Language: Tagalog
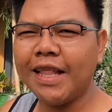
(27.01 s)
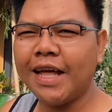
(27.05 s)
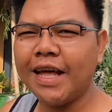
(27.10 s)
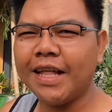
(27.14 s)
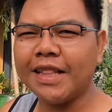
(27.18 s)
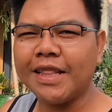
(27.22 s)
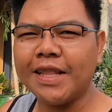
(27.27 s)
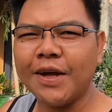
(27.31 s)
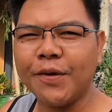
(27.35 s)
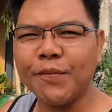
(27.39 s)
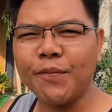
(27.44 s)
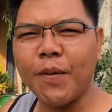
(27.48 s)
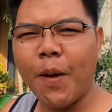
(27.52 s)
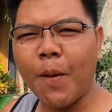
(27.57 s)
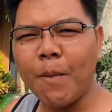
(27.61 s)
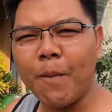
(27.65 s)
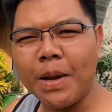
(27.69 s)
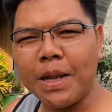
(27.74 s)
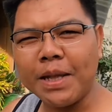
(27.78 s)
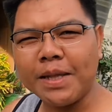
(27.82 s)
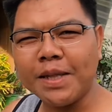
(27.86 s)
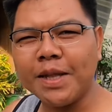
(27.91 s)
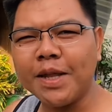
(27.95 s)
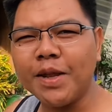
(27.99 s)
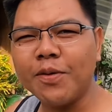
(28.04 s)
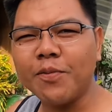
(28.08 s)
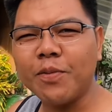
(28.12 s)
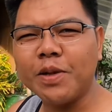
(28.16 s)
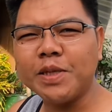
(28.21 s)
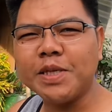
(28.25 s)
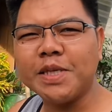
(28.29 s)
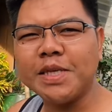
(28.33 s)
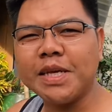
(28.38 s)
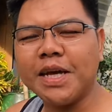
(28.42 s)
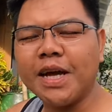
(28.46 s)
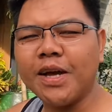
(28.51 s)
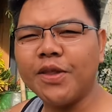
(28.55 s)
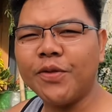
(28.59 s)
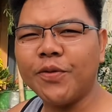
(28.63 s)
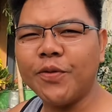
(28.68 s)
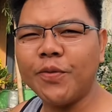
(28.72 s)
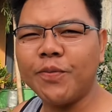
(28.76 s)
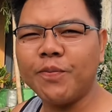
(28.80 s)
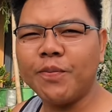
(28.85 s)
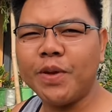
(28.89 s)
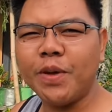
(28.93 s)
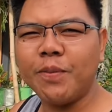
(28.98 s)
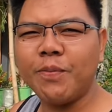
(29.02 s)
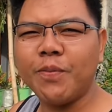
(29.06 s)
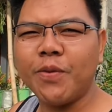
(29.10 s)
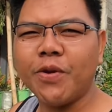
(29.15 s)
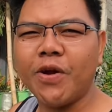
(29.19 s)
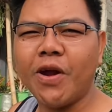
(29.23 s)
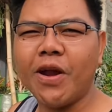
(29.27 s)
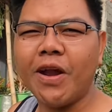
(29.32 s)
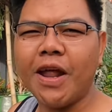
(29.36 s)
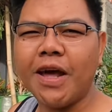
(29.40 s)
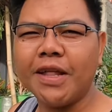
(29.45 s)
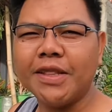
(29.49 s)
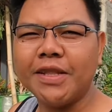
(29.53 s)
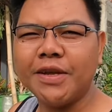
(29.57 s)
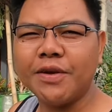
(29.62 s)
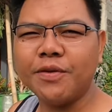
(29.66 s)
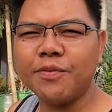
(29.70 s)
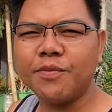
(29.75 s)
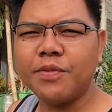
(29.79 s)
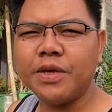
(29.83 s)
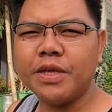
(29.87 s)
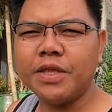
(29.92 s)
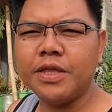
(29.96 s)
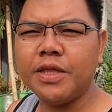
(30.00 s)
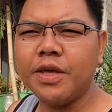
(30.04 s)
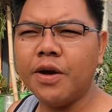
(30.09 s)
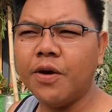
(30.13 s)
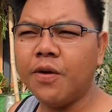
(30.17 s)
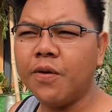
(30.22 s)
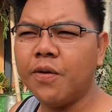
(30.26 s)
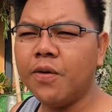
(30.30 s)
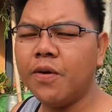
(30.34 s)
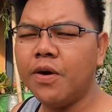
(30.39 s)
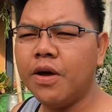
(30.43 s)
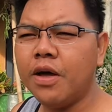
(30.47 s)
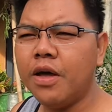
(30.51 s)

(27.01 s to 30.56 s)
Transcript: at nagbabalik na naman si Kanoy P for another video.